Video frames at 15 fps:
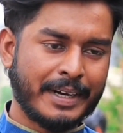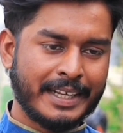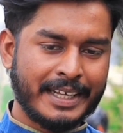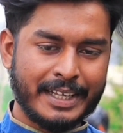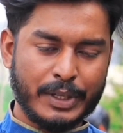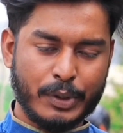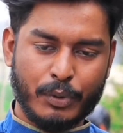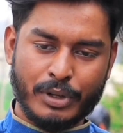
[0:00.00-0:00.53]

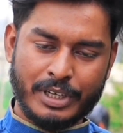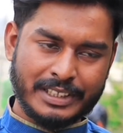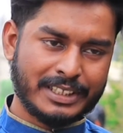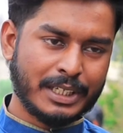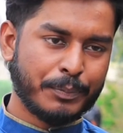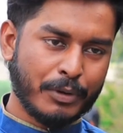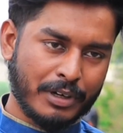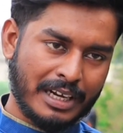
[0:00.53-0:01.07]
মানে
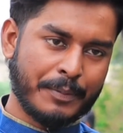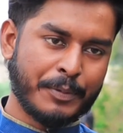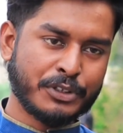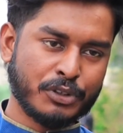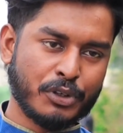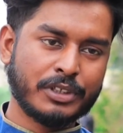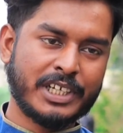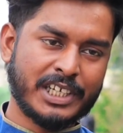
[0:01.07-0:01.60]
অনেক দিন পর
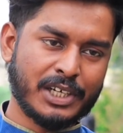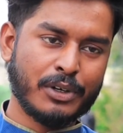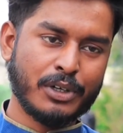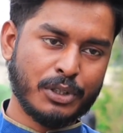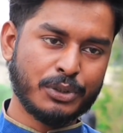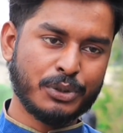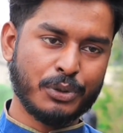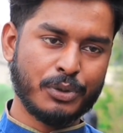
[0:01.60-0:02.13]
আলিফার সঙ্গে
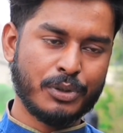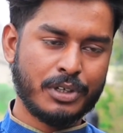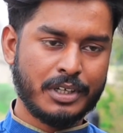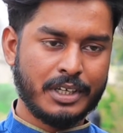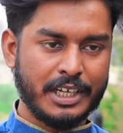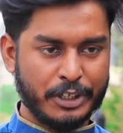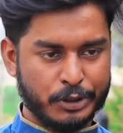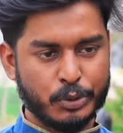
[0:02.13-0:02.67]
দেখা হলো তো
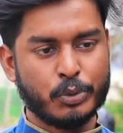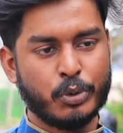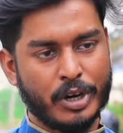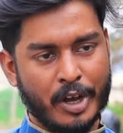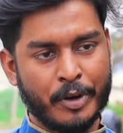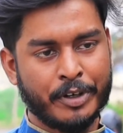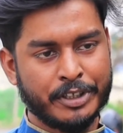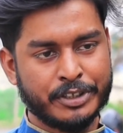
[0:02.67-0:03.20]

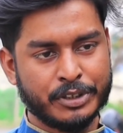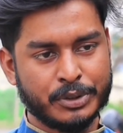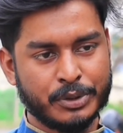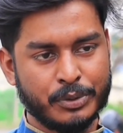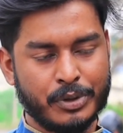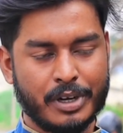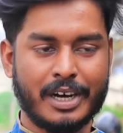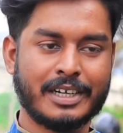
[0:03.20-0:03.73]
একটু ঘোরাও
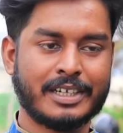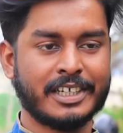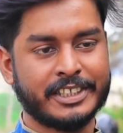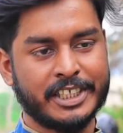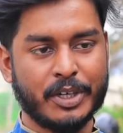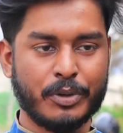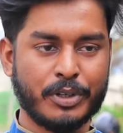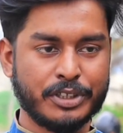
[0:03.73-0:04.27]
হয়ে যেত
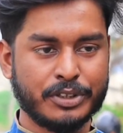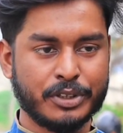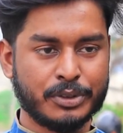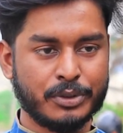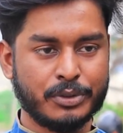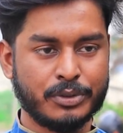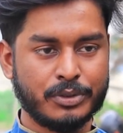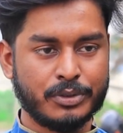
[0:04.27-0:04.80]
আড্ডা দেওয়া
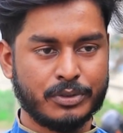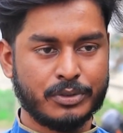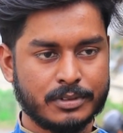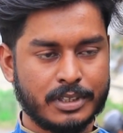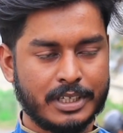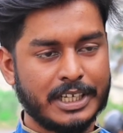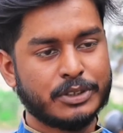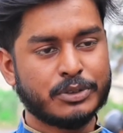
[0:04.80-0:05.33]
হয়ে যেত
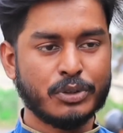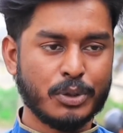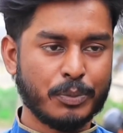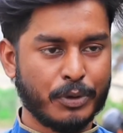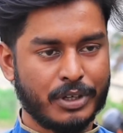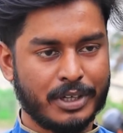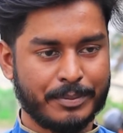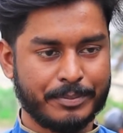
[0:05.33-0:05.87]
এই
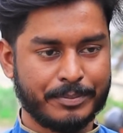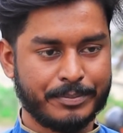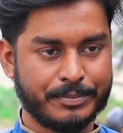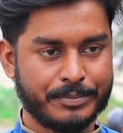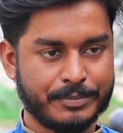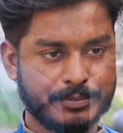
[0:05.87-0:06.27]
জন্যই বললাম